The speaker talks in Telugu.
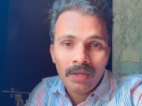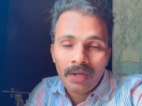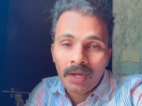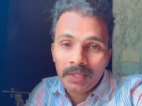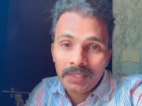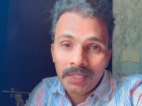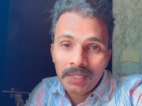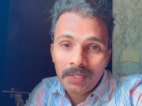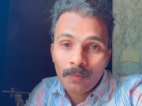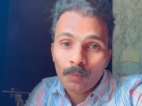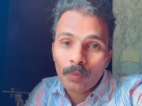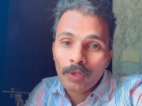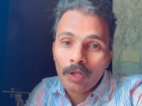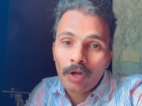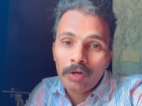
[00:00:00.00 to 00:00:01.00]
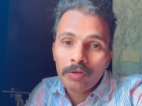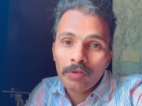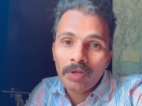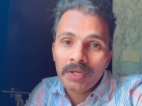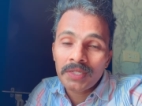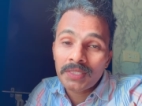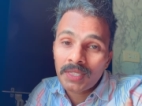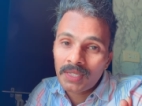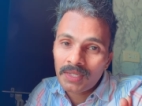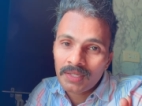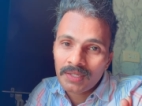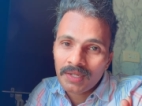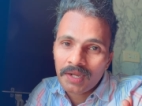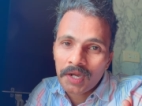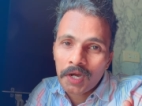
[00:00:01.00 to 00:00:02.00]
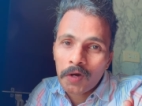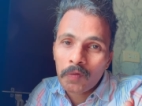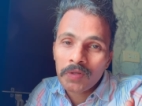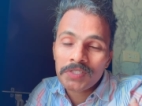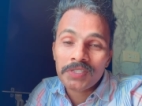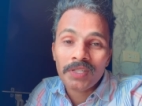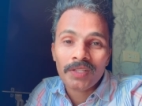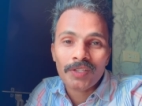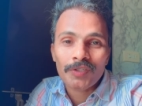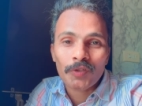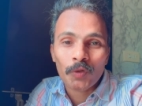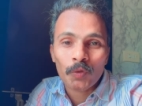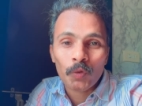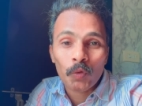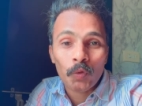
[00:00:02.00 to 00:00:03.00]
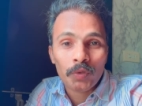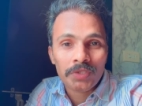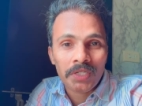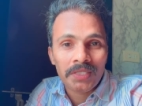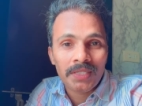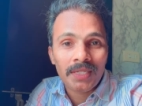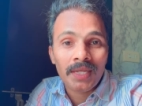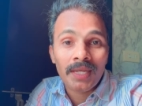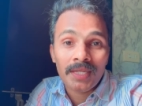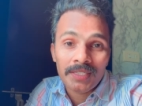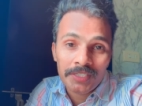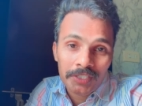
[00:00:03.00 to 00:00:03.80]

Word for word: అదే బ్లాగులో అయితే కావలసినంత చదువుకోవచ్చు అందుకే